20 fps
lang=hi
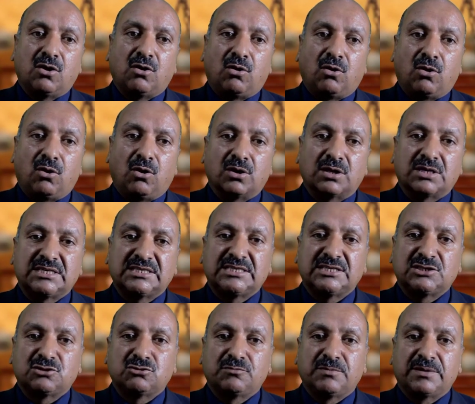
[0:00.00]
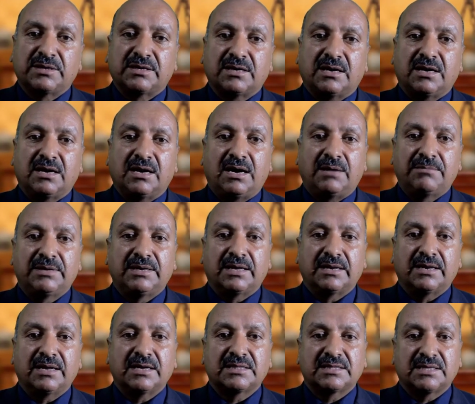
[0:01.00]
और किसी सूबे का
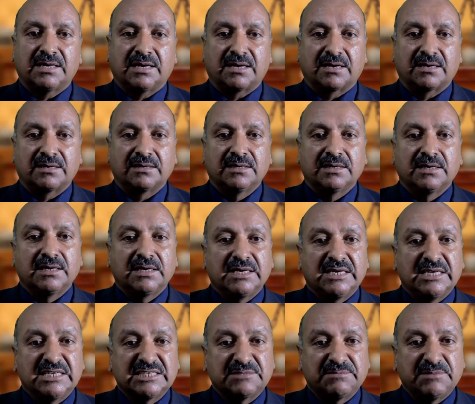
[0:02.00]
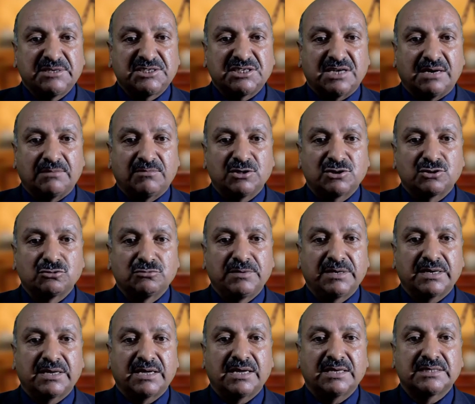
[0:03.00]
आमिलाना अख्तियार इसमें शामिल
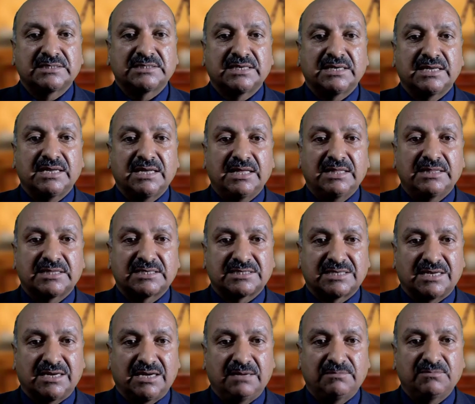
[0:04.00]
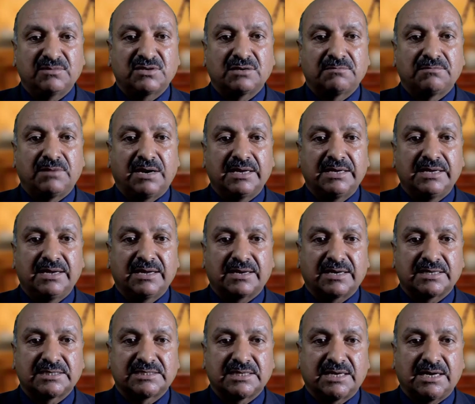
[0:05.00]
सूबे के जेर इंतज़ाम कबायली
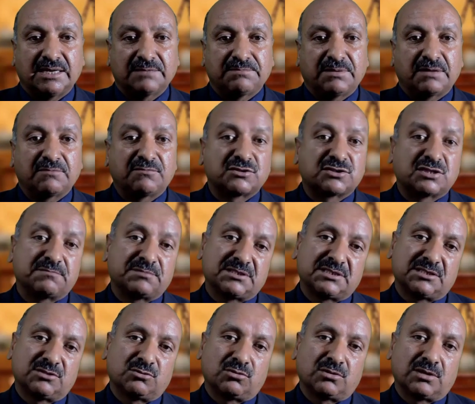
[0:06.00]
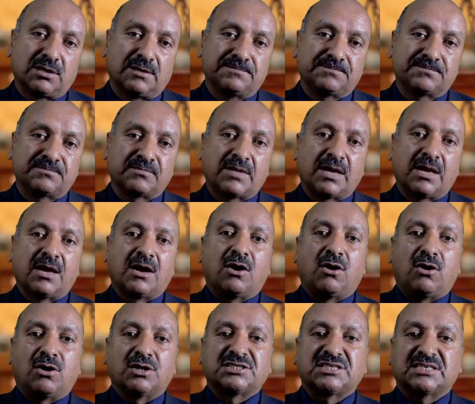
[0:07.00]
इलाका जात पर वसत पजीर होगा
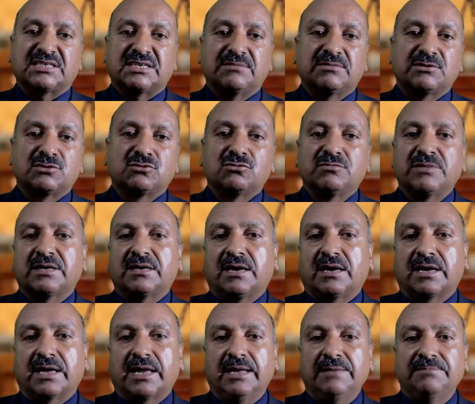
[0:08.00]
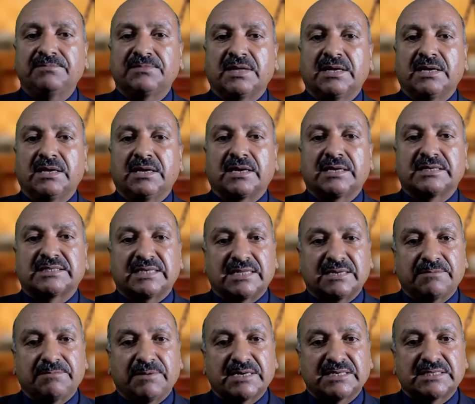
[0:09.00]
और शिक नंबर टू में कहा गया है कि
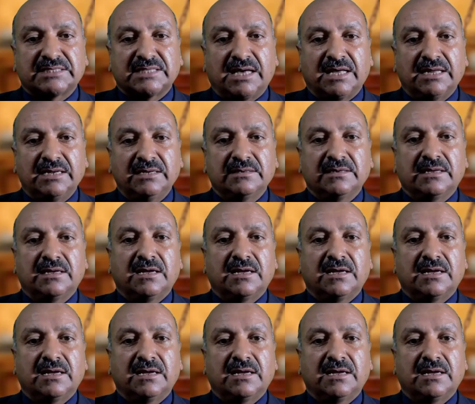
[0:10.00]
सदर पाकिस्तान